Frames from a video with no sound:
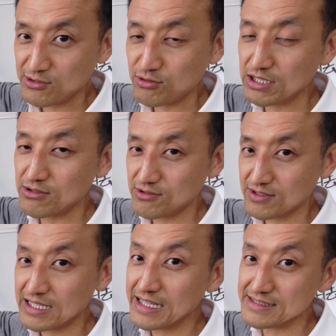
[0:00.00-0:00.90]
これ
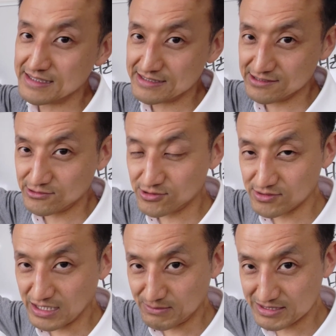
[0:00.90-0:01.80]
を改善するこ
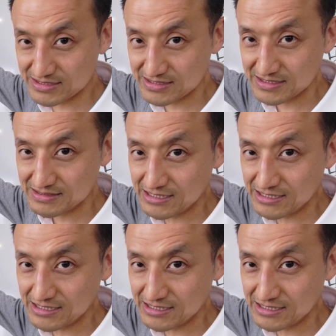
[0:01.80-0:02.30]
とになります。